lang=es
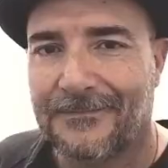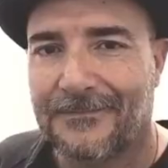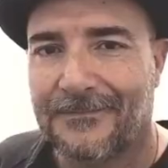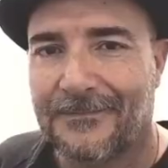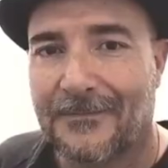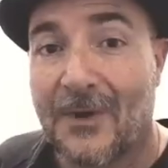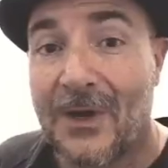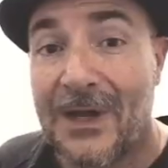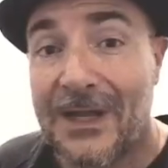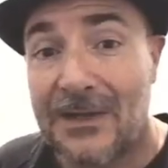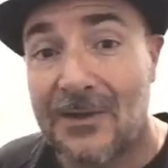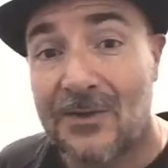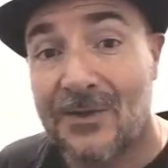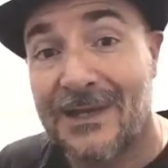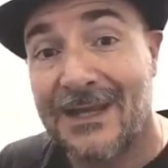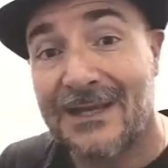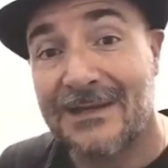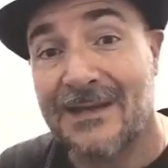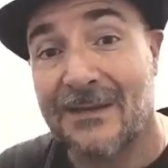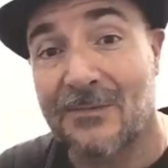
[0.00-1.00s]
Bueno,
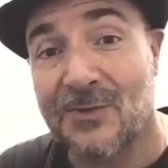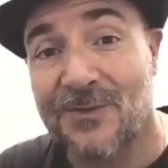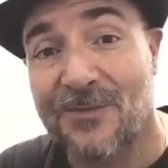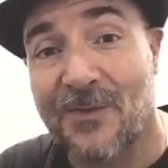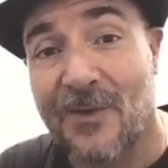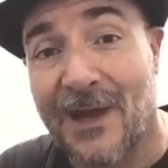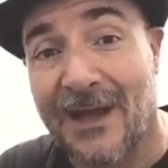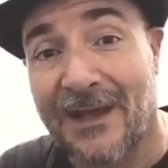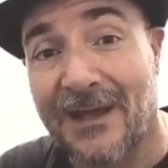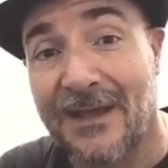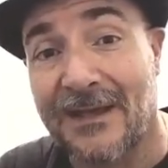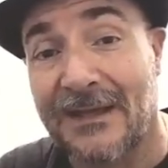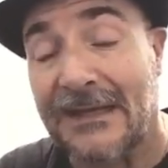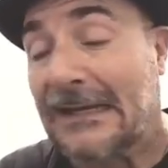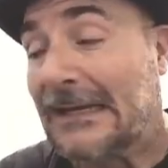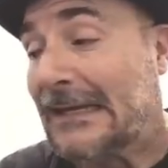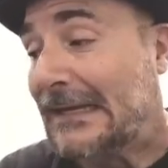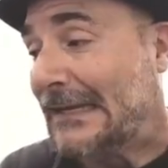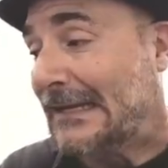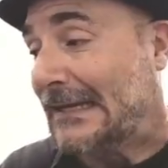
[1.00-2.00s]
ya estamos por aquí.
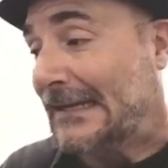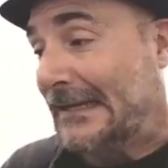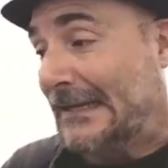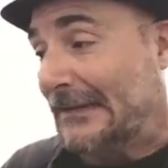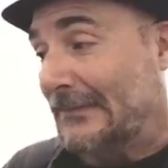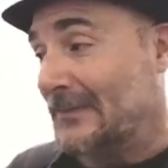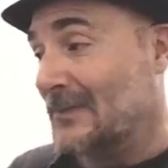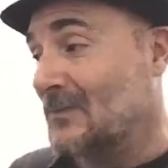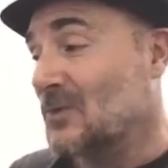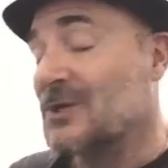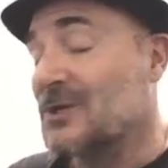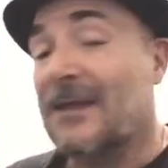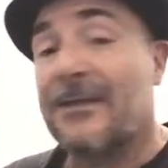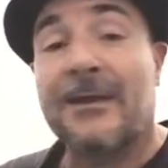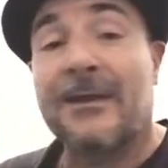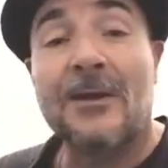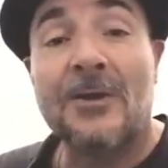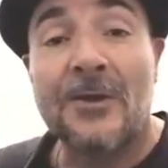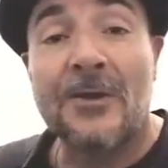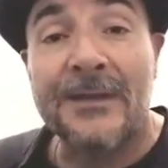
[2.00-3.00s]
Vamos a
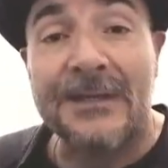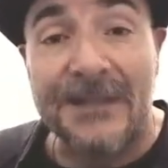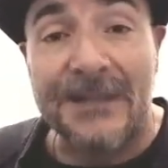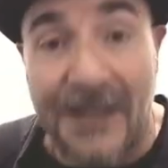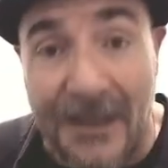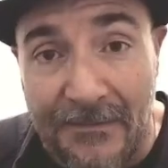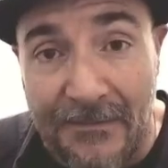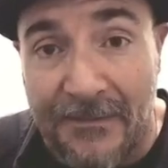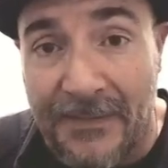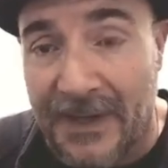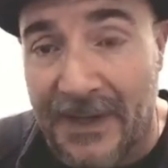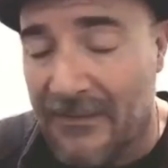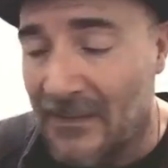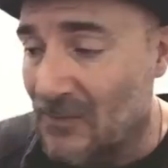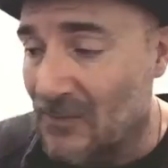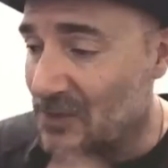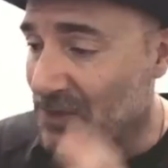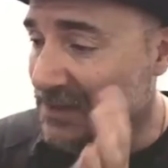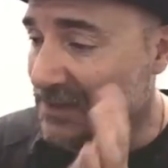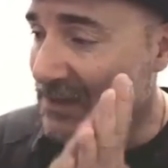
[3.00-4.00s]
hacer lo de siempre,
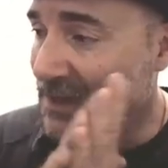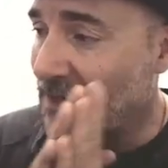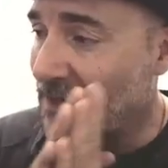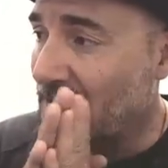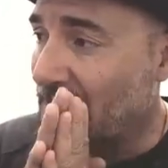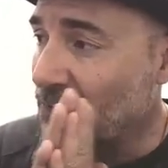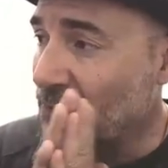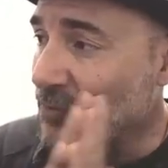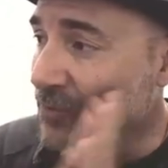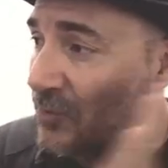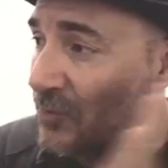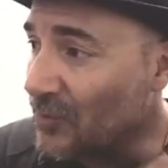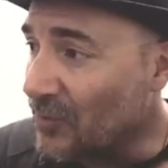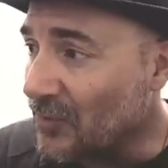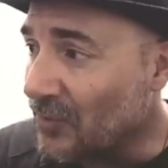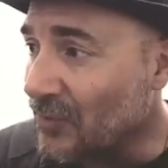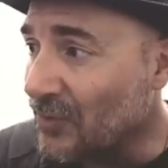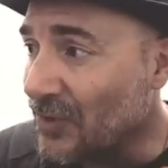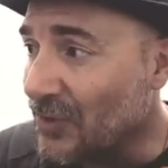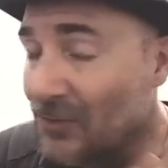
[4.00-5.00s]
vamos a instalar
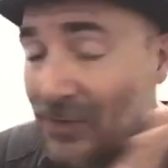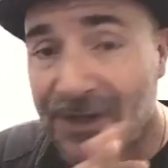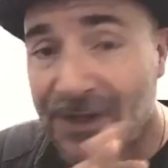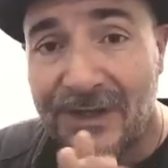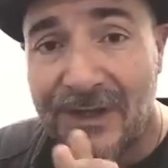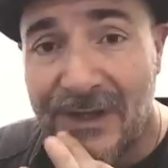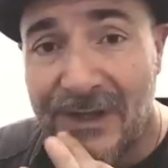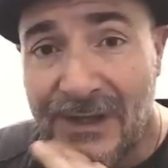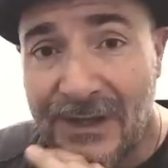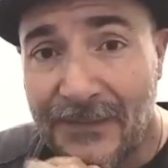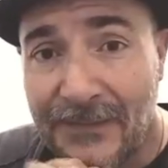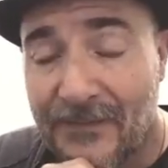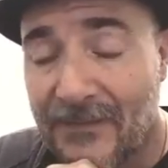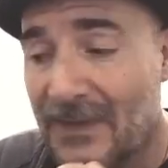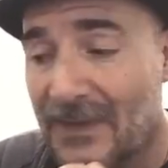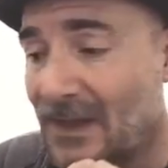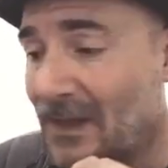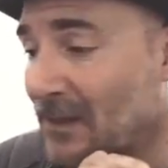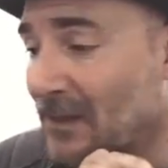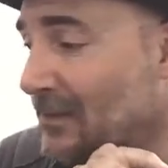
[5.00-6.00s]
Ubuntu Unity
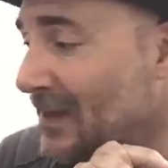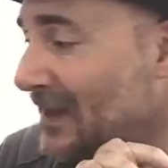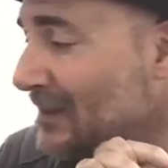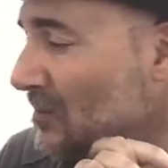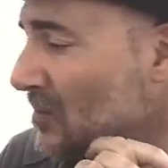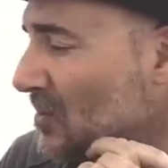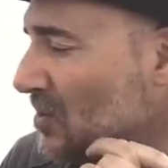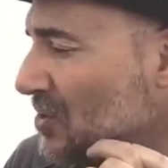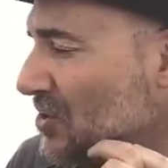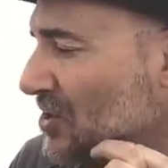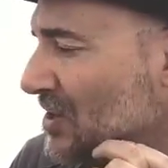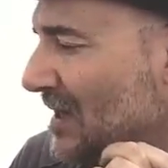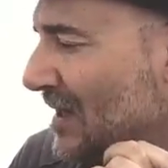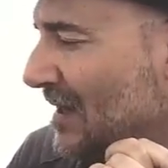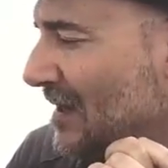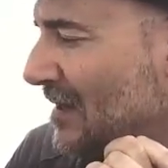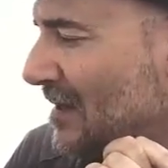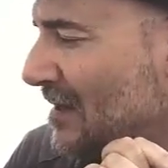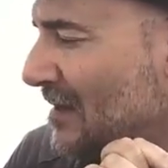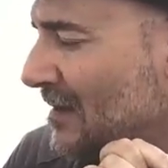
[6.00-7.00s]
y vamos
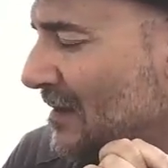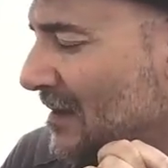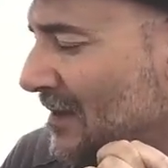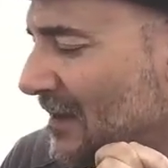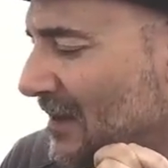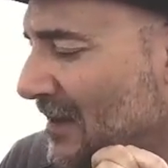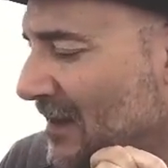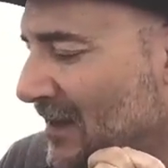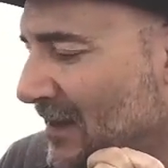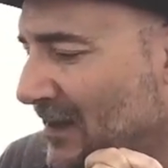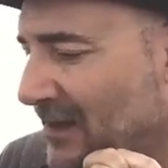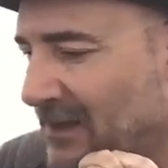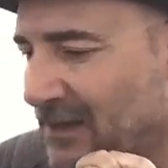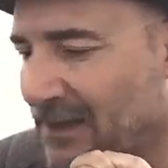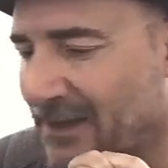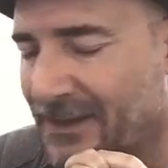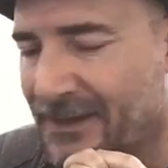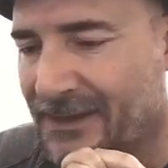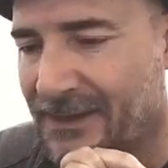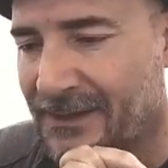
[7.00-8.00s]
a eh,
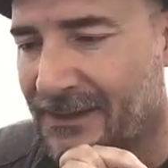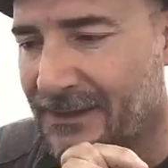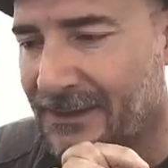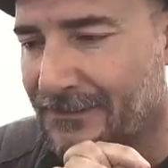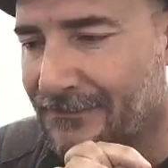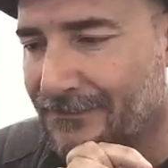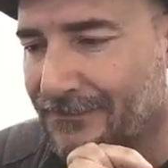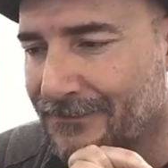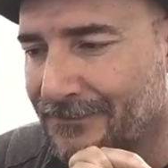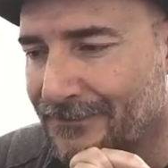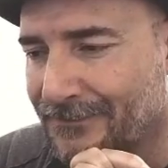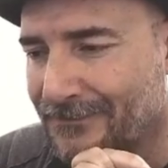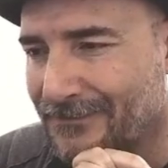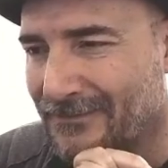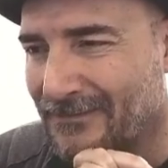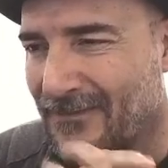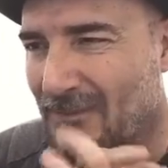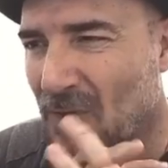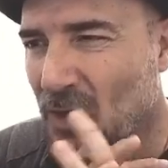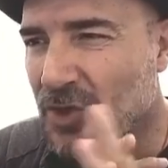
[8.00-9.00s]
em,
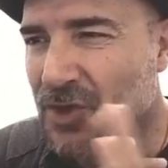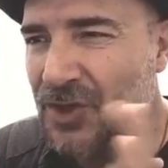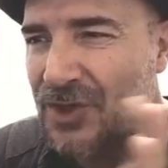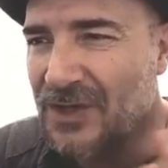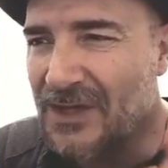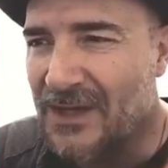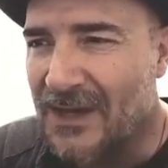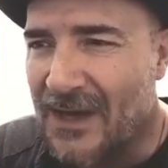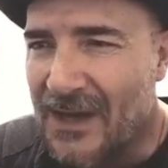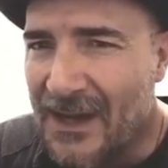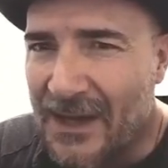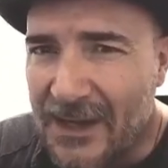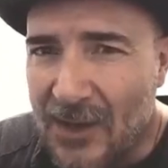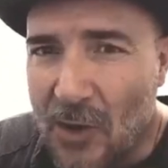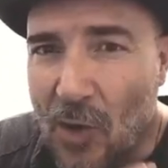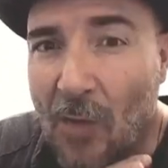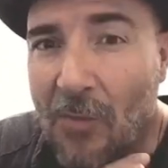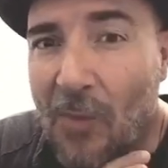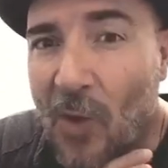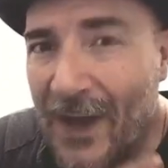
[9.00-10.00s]
mostrar
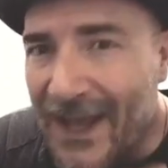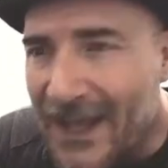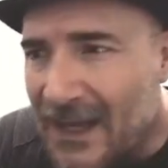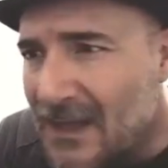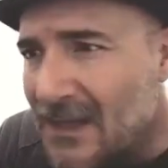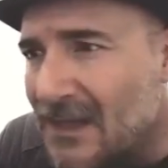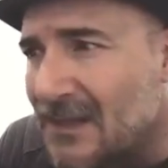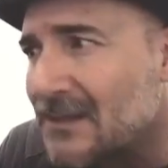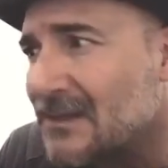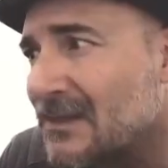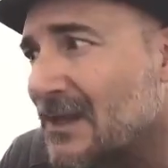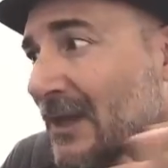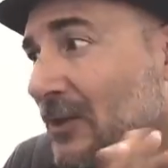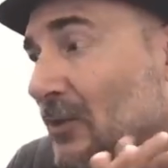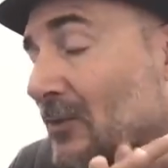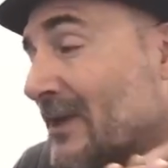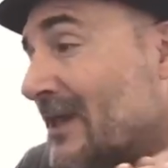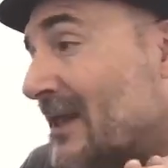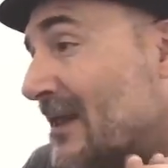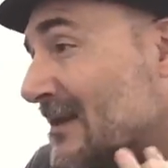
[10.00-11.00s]
cómo es, qué
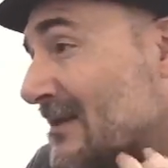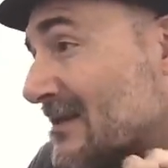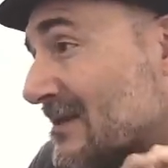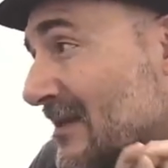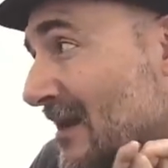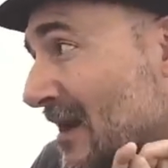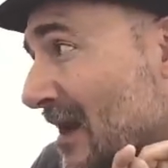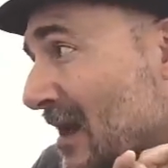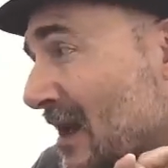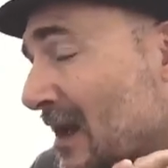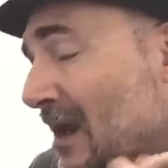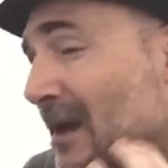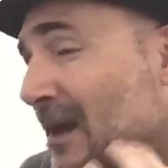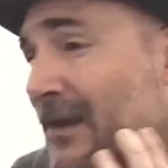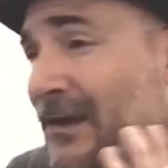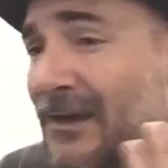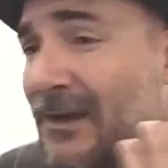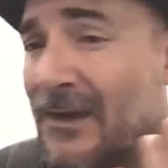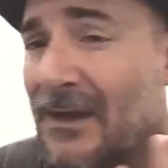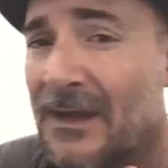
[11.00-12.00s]
novedades
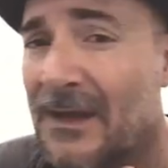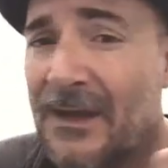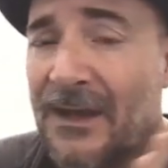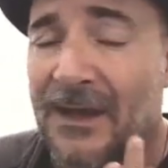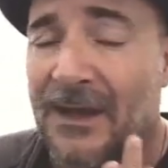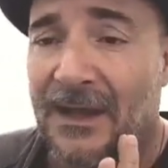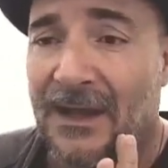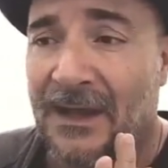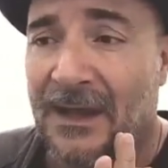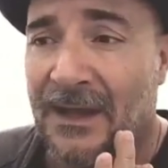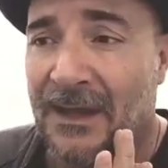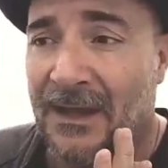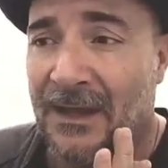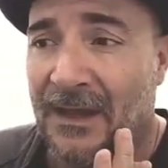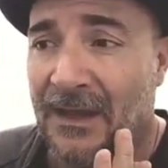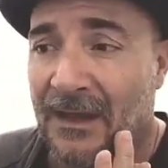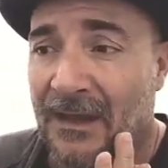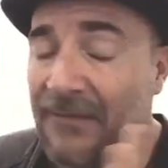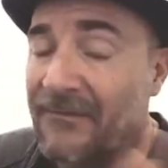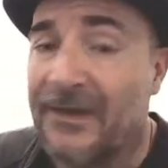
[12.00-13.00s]
trae,
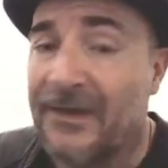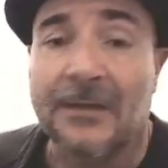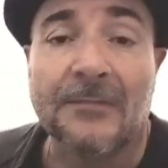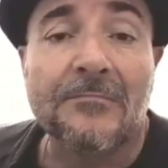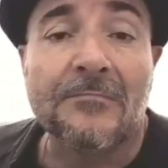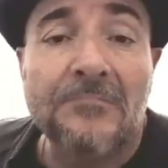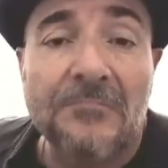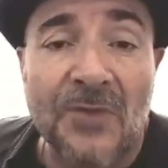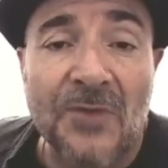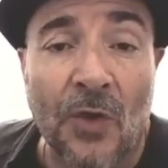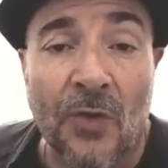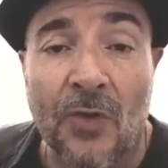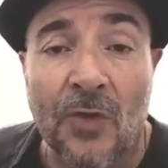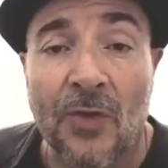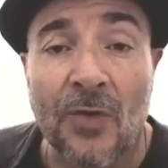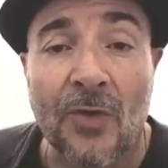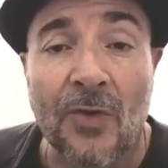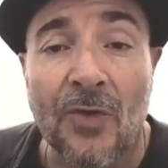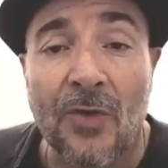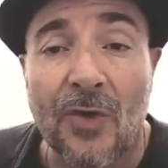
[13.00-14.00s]
eh, en fin,
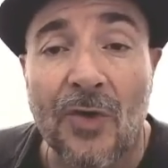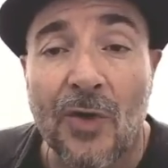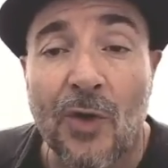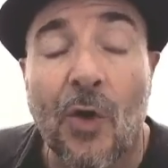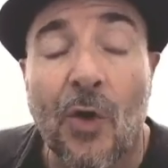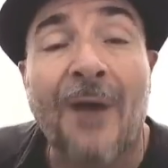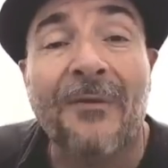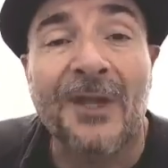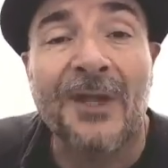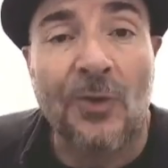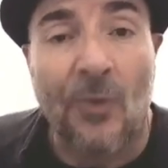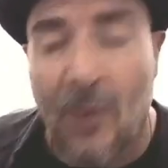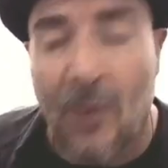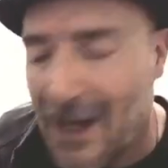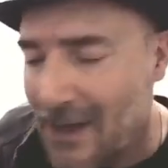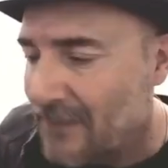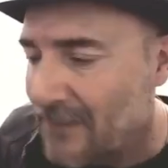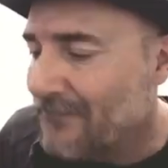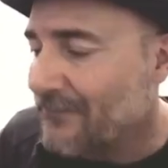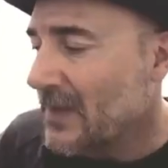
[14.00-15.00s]
todo lo
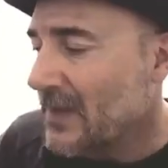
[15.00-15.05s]
habitual.